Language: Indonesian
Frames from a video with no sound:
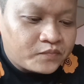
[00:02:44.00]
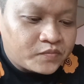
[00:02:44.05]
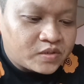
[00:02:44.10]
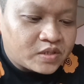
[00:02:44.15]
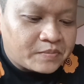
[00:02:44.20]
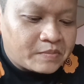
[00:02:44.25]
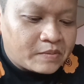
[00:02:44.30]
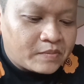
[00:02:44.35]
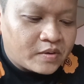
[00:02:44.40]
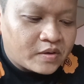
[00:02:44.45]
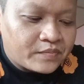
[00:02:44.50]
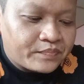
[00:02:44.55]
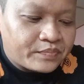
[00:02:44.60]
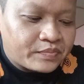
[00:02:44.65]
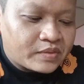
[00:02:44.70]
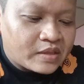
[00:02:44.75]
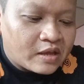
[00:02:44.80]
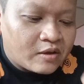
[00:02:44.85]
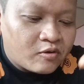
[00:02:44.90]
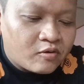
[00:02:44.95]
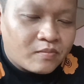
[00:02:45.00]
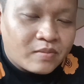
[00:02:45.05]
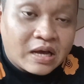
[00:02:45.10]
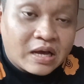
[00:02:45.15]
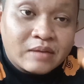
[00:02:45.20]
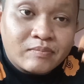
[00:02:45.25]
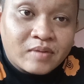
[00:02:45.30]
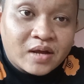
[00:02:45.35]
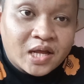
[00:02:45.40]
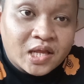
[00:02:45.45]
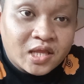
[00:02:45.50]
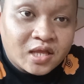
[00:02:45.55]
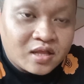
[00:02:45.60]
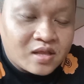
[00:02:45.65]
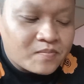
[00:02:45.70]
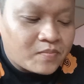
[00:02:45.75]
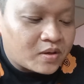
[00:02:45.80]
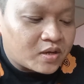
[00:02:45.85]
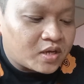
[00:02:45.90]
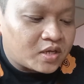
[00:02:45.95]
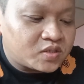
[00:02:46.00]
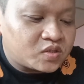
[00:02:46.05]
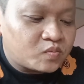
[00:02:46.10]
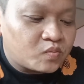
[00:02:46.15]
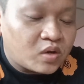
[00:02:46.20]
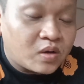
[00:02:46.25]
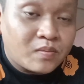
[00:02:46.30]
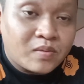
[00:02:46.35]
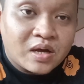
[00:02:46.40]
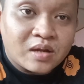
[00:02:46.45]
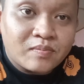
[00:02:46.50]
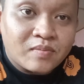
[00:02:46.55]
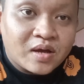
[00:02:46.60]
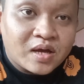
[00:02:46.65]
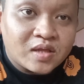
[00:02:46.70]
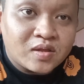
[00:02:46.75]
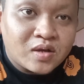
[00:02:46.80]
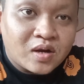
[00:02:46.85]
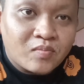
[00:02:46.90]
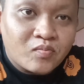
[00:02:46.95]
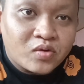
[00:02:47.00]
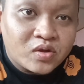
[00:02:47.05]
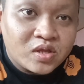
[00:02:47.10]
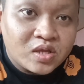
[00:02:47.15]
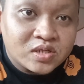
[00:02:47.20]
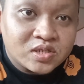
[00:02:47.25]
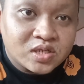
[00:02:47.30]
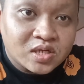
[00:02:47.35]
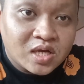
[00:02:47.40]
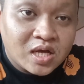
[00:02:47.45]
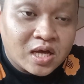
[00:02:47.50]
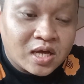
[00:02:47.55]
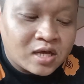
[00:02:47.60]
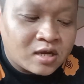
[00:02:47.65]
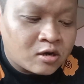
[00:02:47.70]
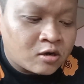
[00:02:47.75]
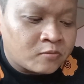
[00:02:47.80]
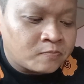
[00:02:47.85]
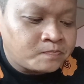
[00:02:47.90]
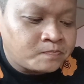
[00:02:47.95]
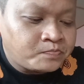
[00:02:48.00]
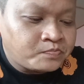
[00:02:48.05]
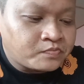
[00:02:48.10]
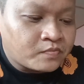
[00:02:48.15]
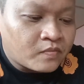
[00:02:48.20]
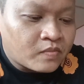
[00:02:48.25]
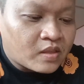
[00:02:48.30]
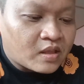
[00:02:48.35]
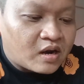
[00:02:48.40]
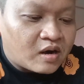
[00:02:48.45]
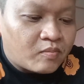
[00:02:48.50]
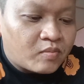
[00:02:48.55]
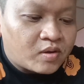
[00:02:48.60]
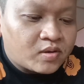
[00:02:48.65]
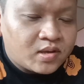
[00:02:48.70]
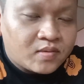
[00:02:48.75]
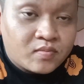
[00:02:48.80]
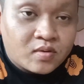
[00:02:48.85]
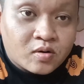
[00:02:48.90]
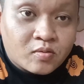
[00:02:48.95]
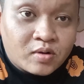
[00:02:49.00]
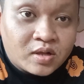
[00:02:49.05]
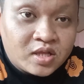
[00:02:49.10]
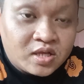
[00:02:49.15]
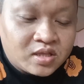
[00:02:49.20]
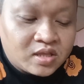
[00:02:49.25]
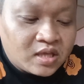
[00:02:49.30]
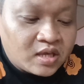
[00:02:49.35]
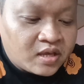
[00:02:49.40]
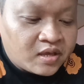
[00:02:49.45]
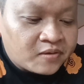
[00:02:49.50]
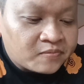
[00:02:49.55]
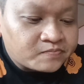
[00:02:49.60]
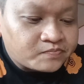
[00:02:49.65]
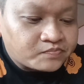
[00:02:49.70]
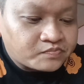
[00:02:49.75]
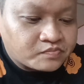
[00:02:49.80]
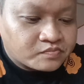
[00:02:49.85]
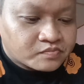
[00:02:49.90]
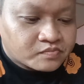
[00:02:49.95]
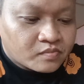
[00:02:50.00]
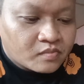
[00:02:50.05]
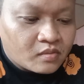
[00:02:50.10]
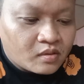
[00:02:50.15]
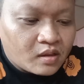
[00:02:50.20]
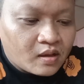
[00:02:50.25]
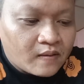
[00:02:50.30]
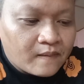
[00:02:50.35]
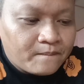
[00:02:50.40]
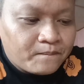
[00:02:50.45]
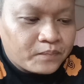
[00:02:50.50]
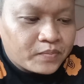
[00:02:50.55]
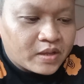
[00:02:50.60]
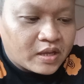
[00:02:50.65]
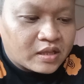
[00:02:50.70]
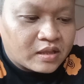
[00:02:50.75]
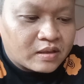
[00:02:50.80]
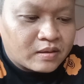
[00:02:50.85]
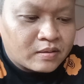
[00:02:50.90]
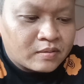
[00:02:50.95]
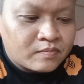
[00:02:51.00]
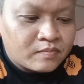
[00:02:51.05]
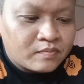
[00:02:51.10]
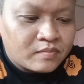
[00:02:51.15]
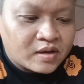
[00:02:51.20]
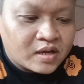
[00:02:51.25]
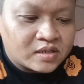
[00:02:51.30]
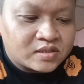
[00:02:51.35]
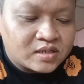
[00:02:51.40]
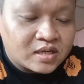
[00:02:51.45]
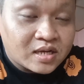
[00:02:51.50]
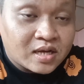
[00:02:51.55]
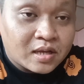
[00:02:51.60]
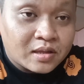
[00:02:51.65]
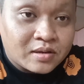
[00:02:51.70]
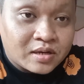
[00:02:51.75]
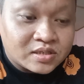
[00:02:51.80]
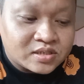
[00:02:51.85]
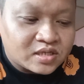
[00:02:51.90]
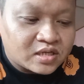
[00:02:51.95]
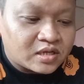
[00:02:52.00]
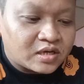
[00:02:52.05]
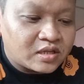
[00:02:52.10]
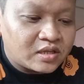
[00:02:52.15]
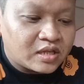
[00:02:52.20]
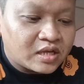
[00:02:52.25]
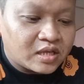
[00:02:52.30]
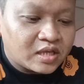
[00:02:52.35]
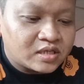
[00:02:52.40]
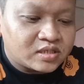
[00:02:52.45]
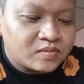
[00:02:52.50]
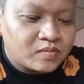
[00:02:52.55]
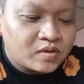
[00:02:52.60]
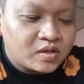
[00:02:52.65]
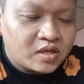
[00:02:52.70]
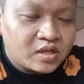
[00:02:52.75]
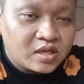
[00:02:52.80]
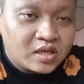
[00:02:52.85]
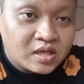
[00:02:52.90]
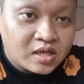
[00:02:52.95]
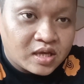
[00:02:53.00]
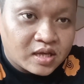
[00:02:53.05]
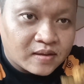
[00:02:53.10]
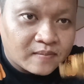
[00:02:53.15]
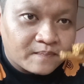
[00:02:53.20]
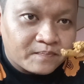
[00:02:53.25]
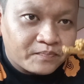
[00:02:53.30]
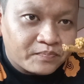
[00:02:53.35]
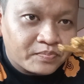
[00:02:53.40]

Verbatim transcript: Saya memang tengok bahan-bahan yang dia pakai semua bahan-bahan ramuan yang segar, ramuan yang berkualiti dan menghasilkan rasa rendang yang sebegini, geng.